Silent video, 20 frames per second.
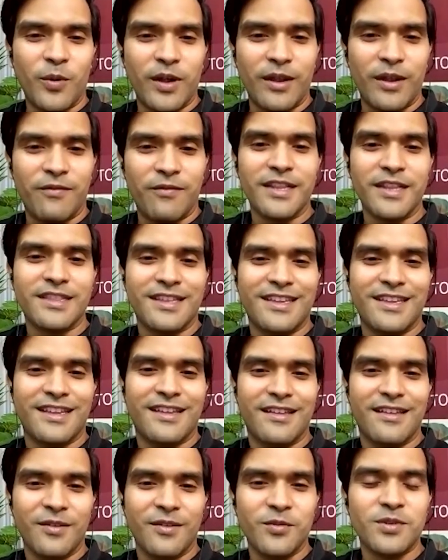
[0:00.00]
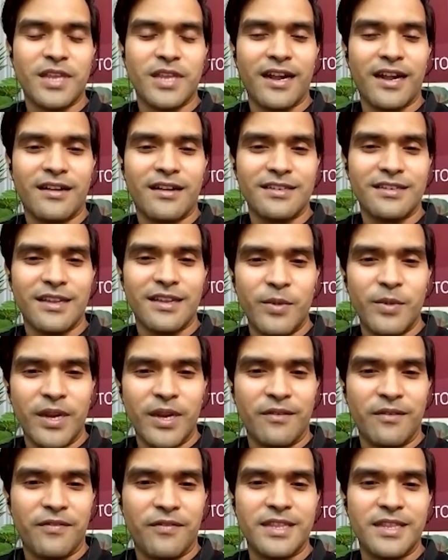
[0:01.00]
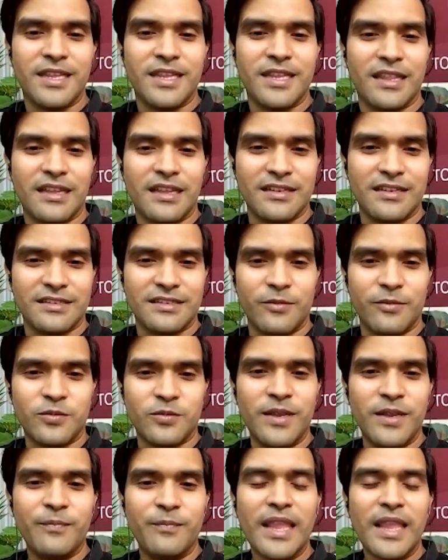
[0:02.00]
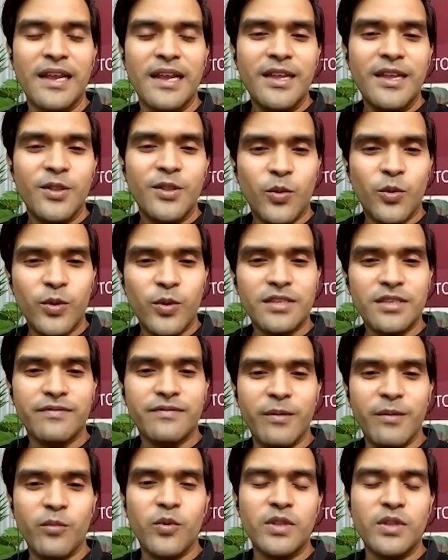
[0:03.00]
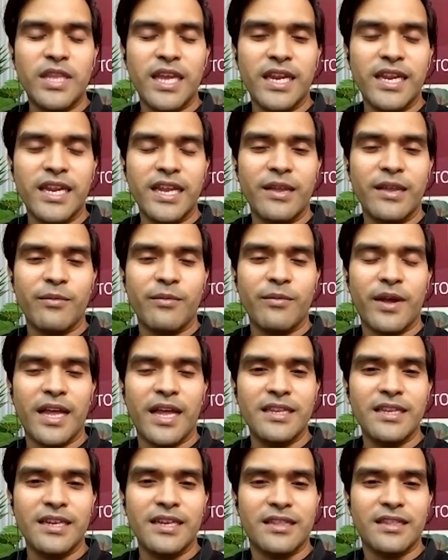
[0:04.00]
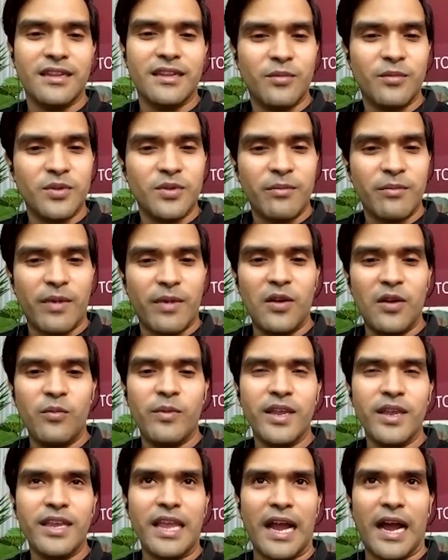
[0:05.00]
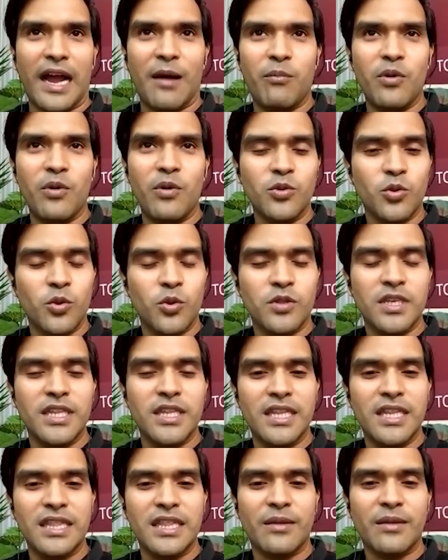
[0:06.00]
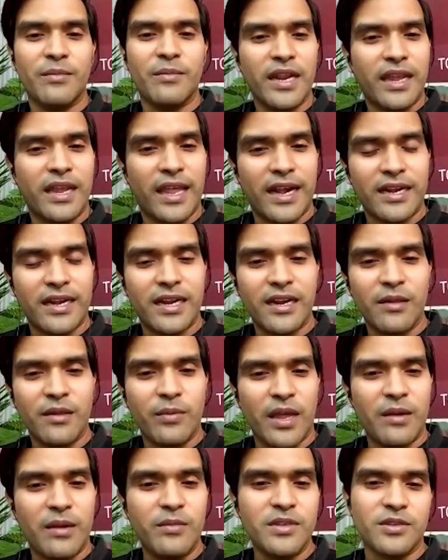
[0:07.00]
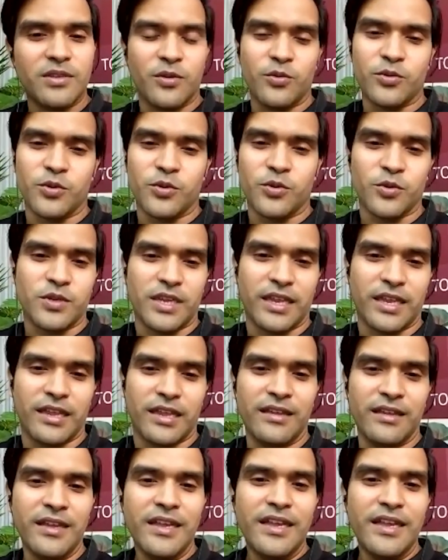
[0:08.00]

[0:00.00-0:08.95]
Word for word: लोग नफरत उस कैरेक्टर से आपने नफरत किया था कसाब से तो इस फिल्म को देखने के बाद इतना मुझे मालूम है कि आप लोग दो तीन दिन तक मेरे कैरेक्टर के बारे में जरूर सोचेंगे